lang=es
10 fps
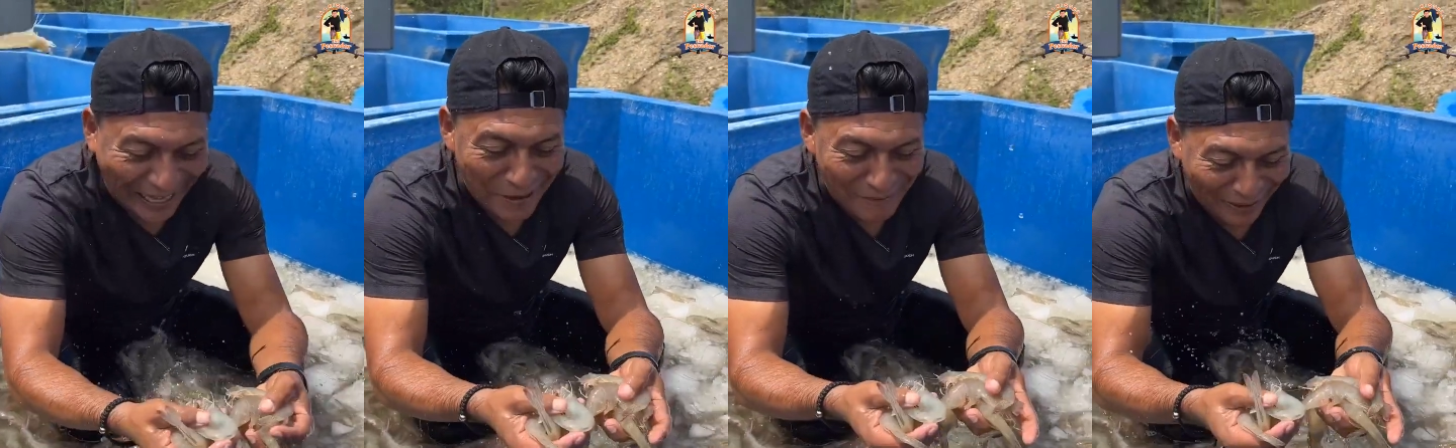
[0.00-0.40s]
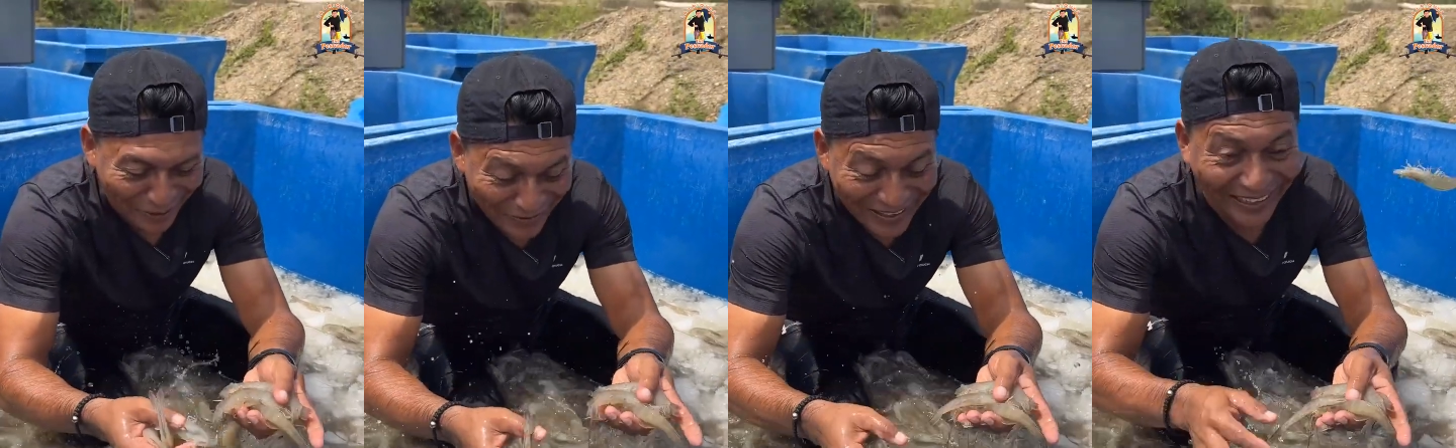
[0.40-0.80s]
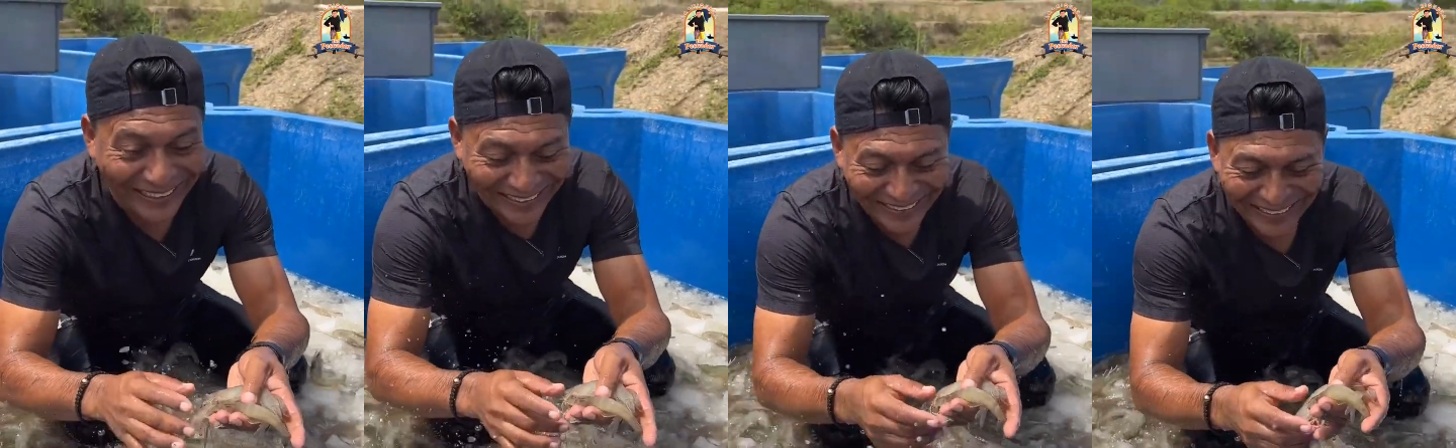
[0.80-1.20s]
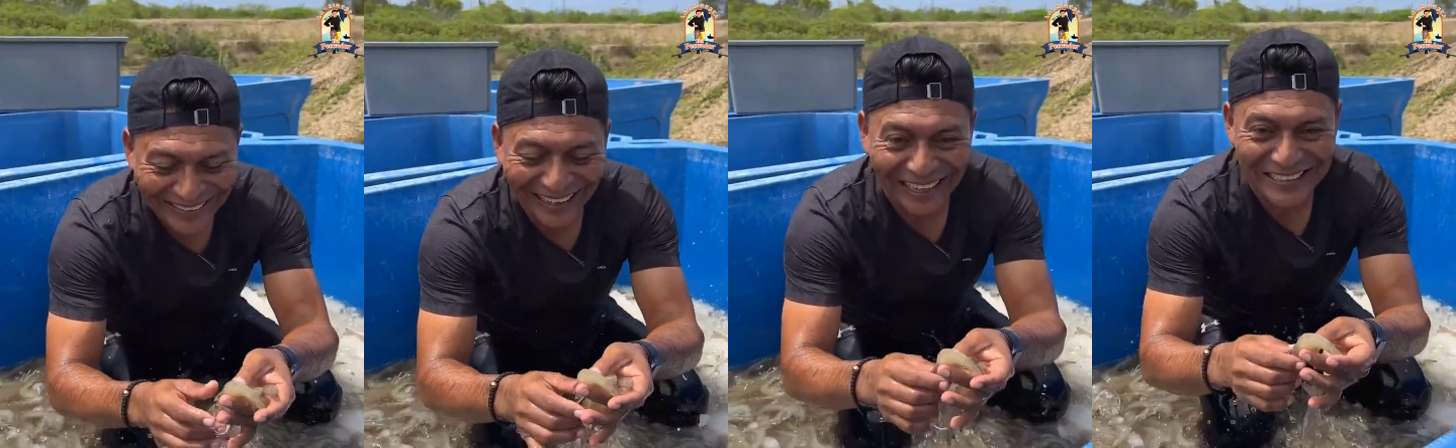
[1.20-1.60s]
camarón de aquí,
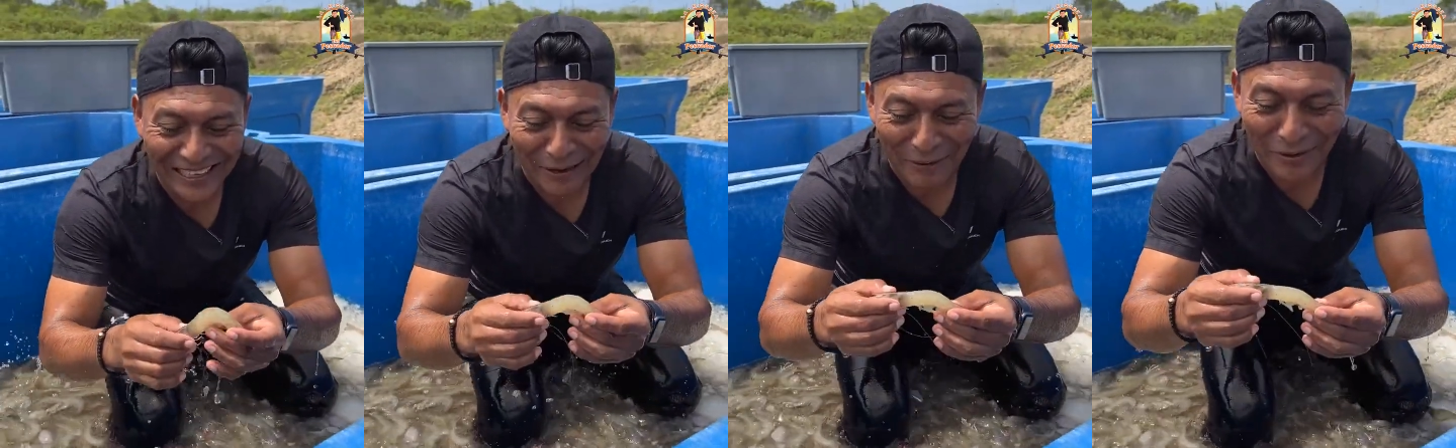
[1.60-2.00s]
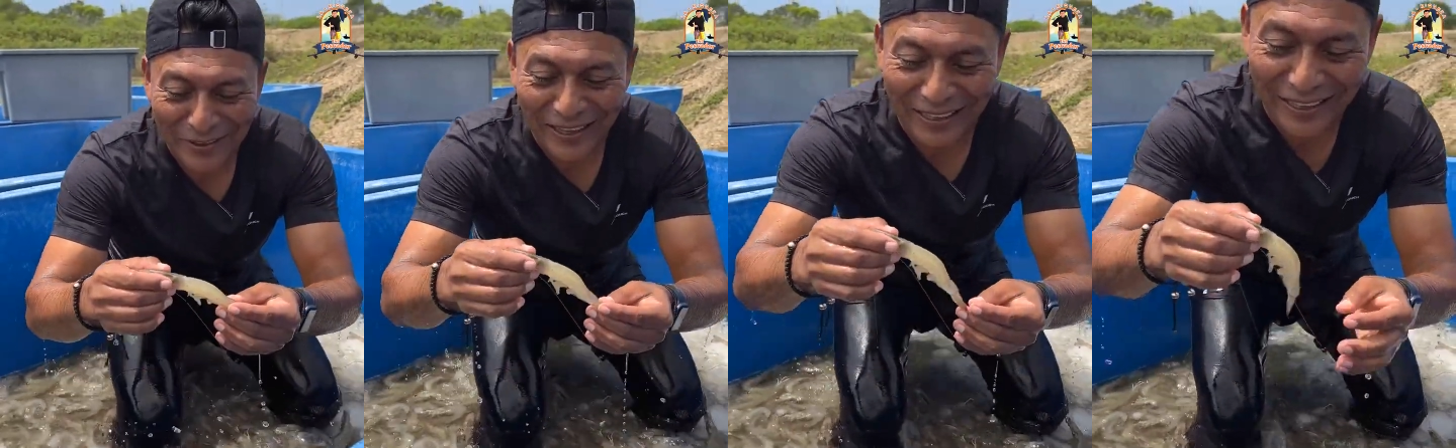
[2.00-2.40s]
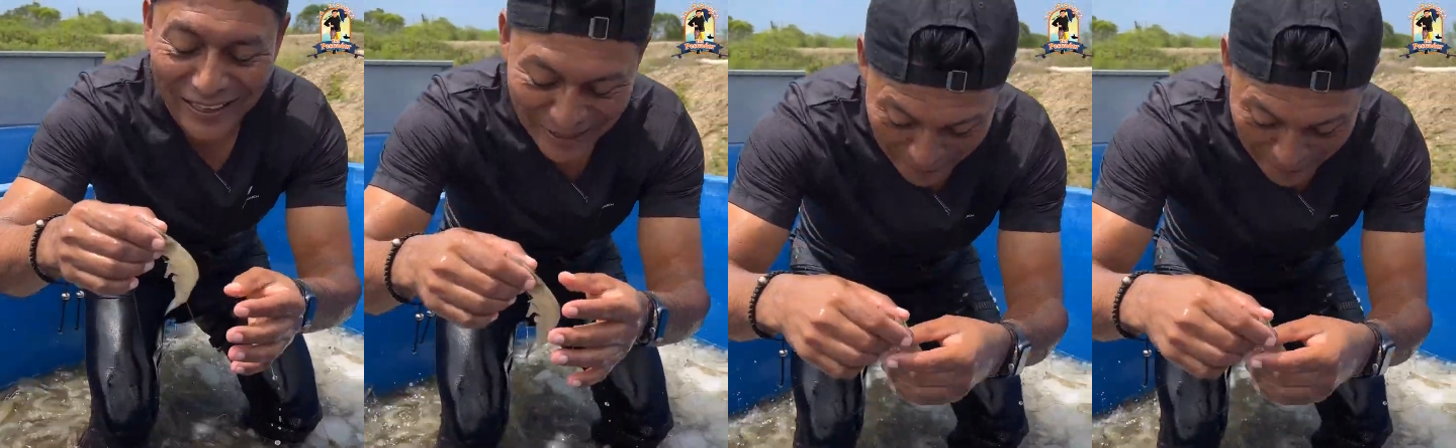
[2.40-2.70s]
este camarón de aquí